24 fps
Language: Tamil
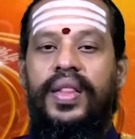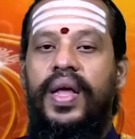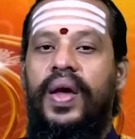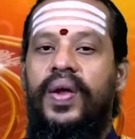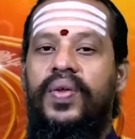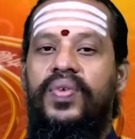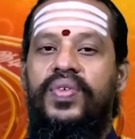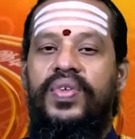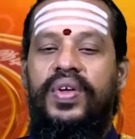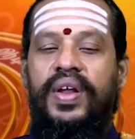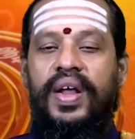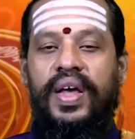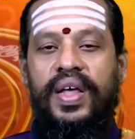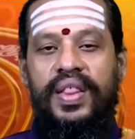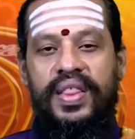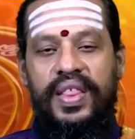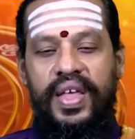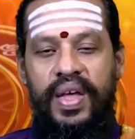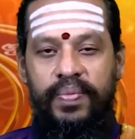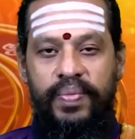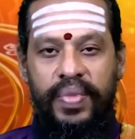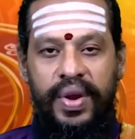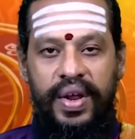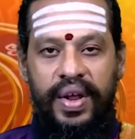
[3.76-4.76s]
தனுசு
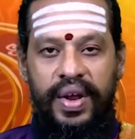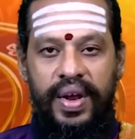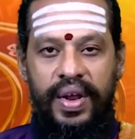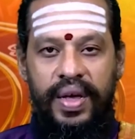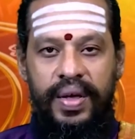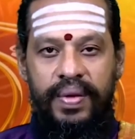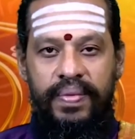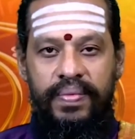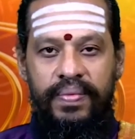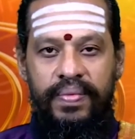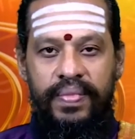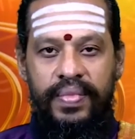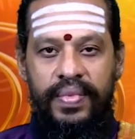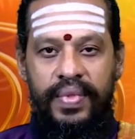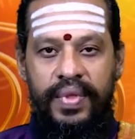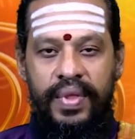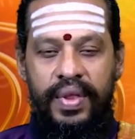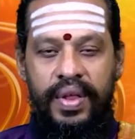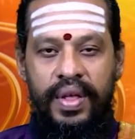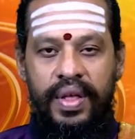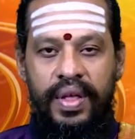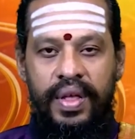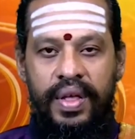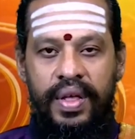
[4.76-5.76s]
ராசி அன்பர்களே
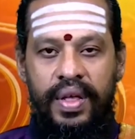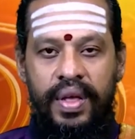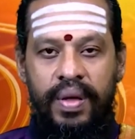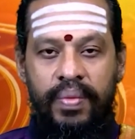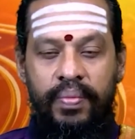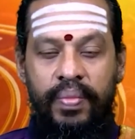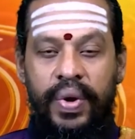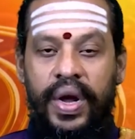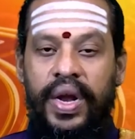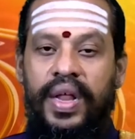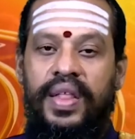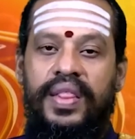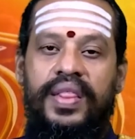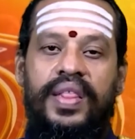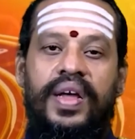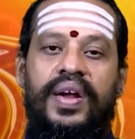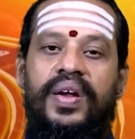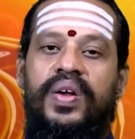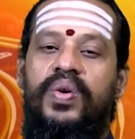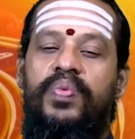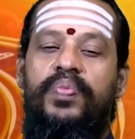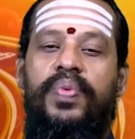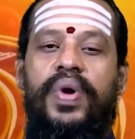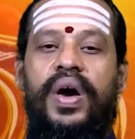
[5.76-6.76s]

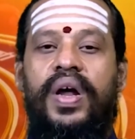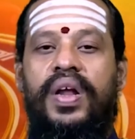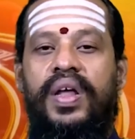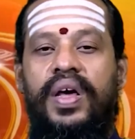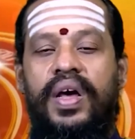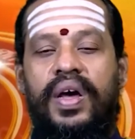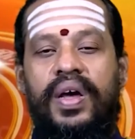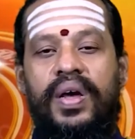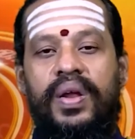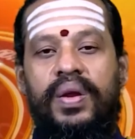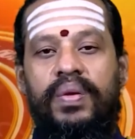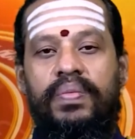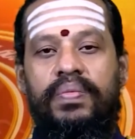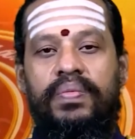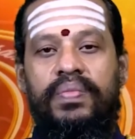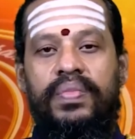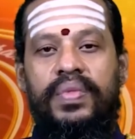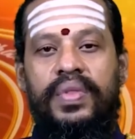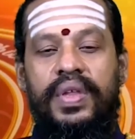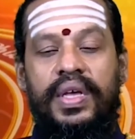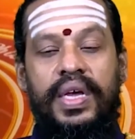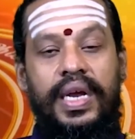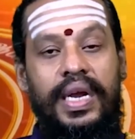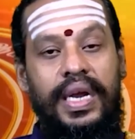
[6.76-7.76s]
பணத்தட்டுப்பாடு அகலும்
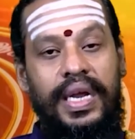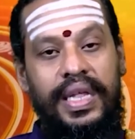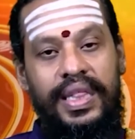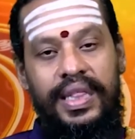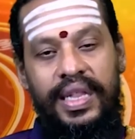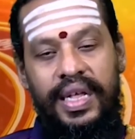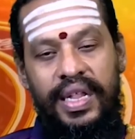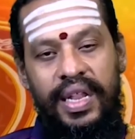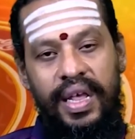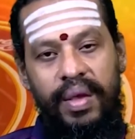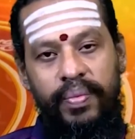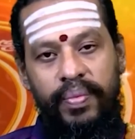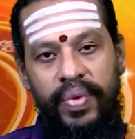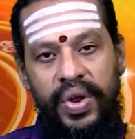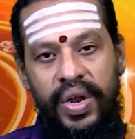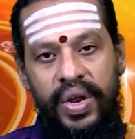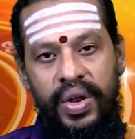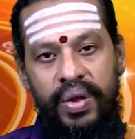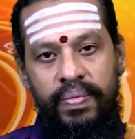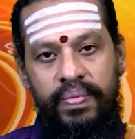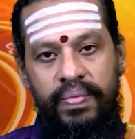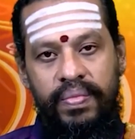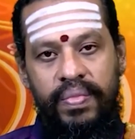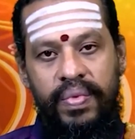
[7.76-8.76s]
இழந்ததை
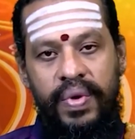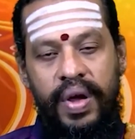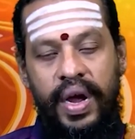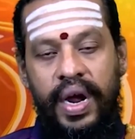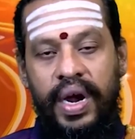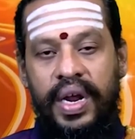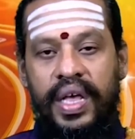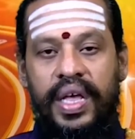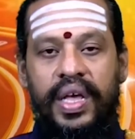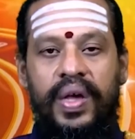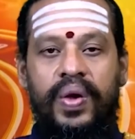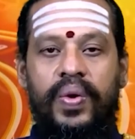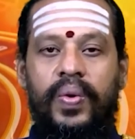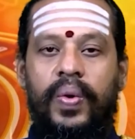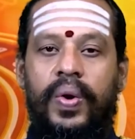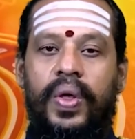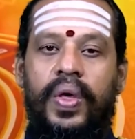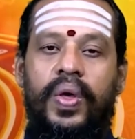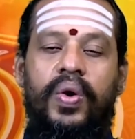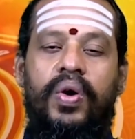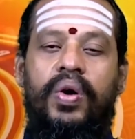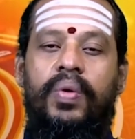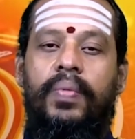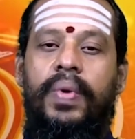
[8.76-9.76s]
மீண்டும்
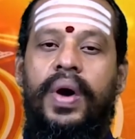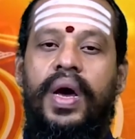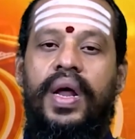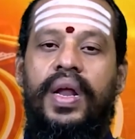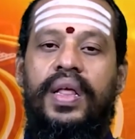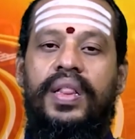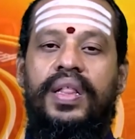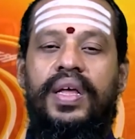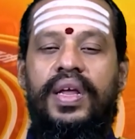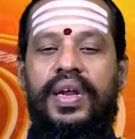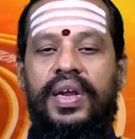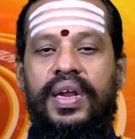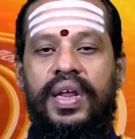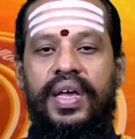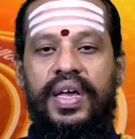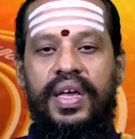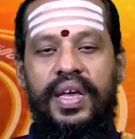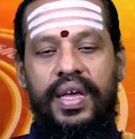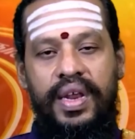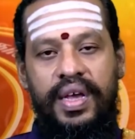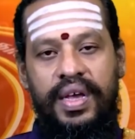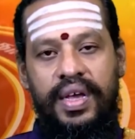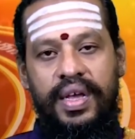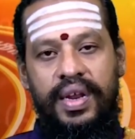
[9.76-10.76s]
அடையக்கூடிய யோகமானது
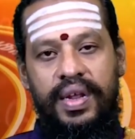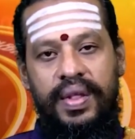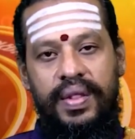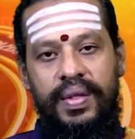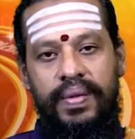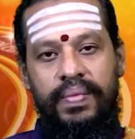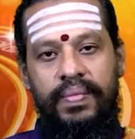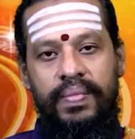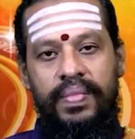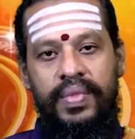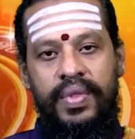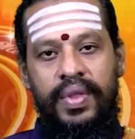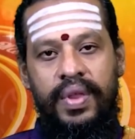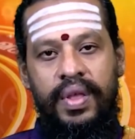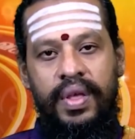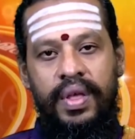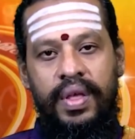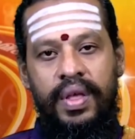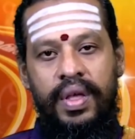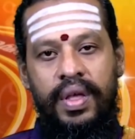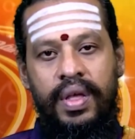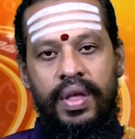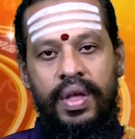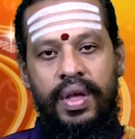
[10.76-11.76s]
இன்றைக்கு இருக்கிறது
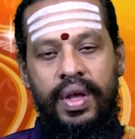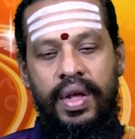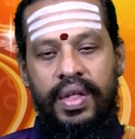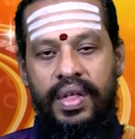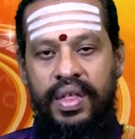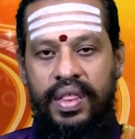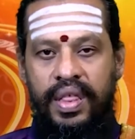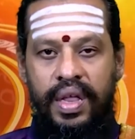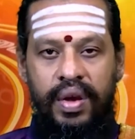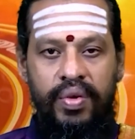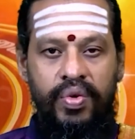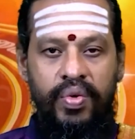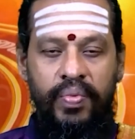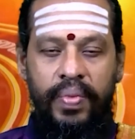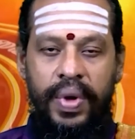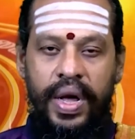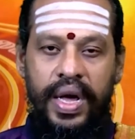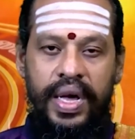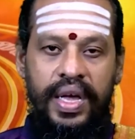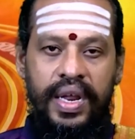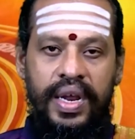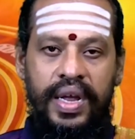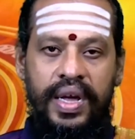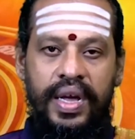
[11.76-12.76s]
அது
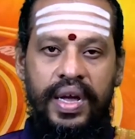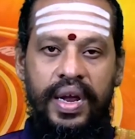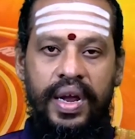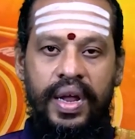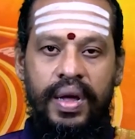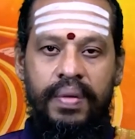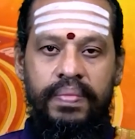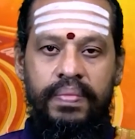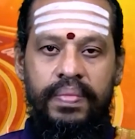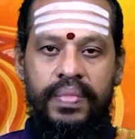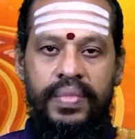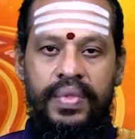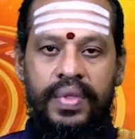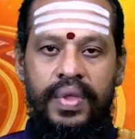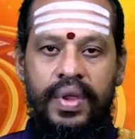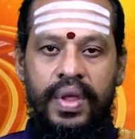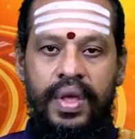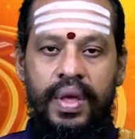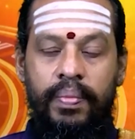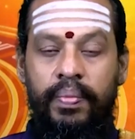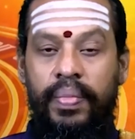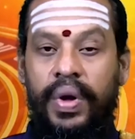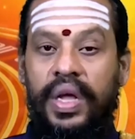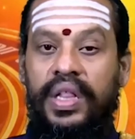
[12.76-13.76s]
செல்வமாக இருக்கலாம்
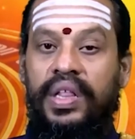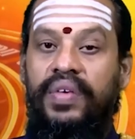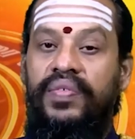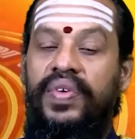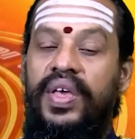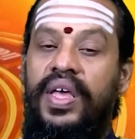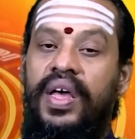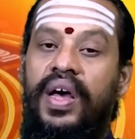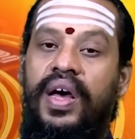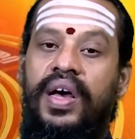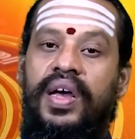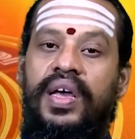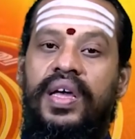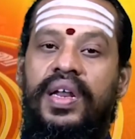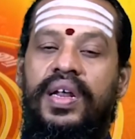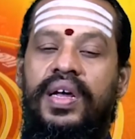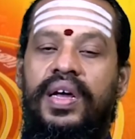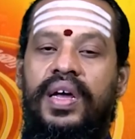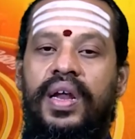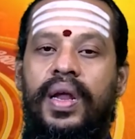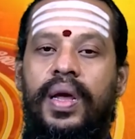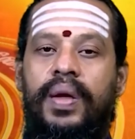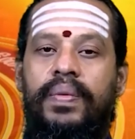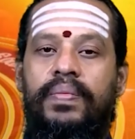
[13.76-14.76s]
பதவியாக
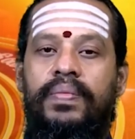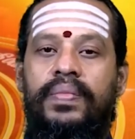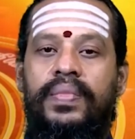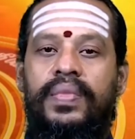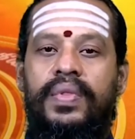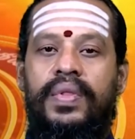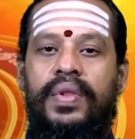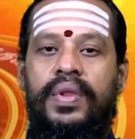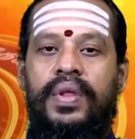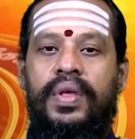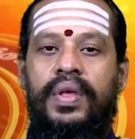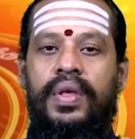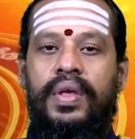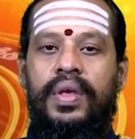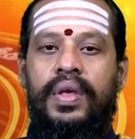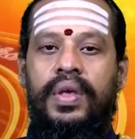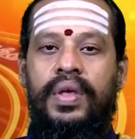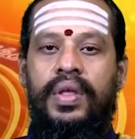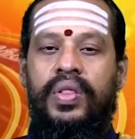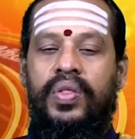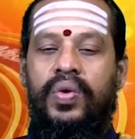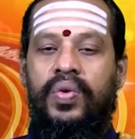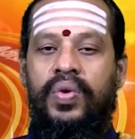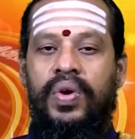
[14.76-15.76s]
இருக்கலாம்
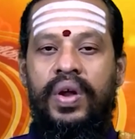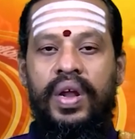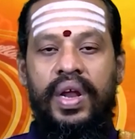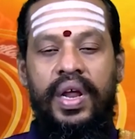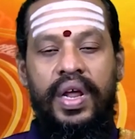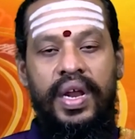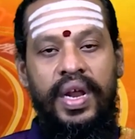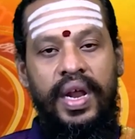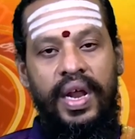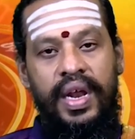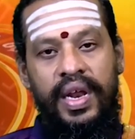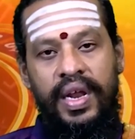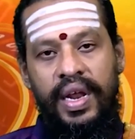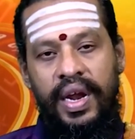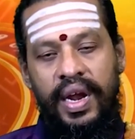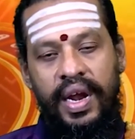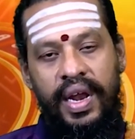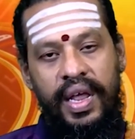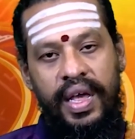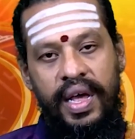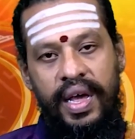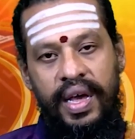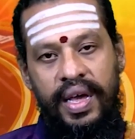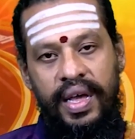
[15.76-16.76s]
தொழிலை நல்ல
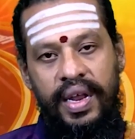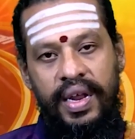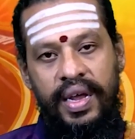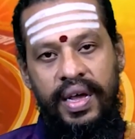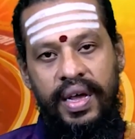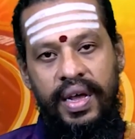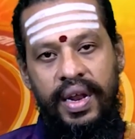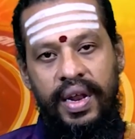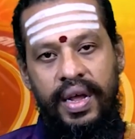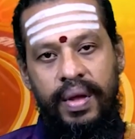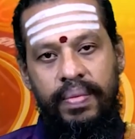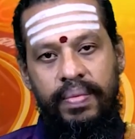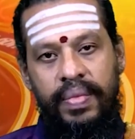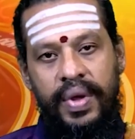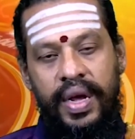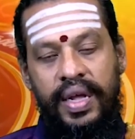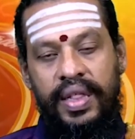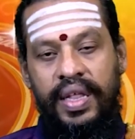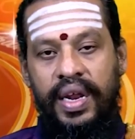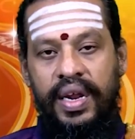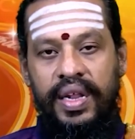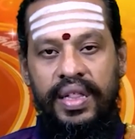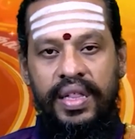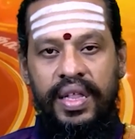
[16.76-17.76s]
நிலையாக இருக்கலாம்
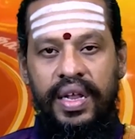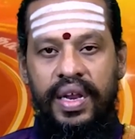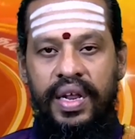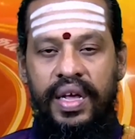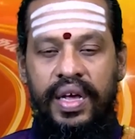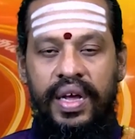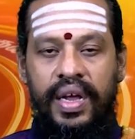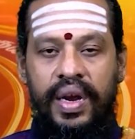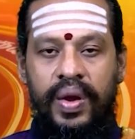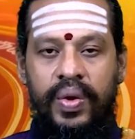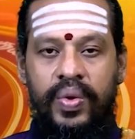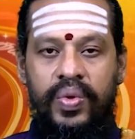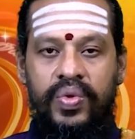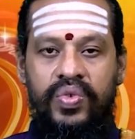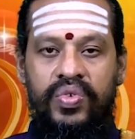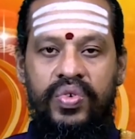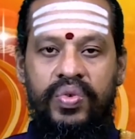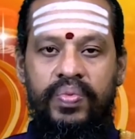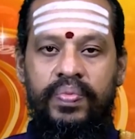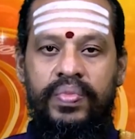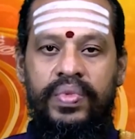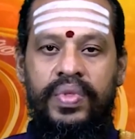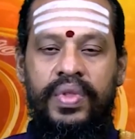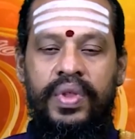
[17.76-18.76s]
அதிலிருந்து நீங்கள்
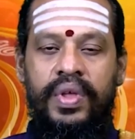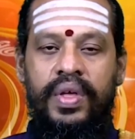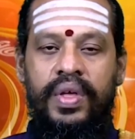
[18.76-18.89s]
கொஞ்சம்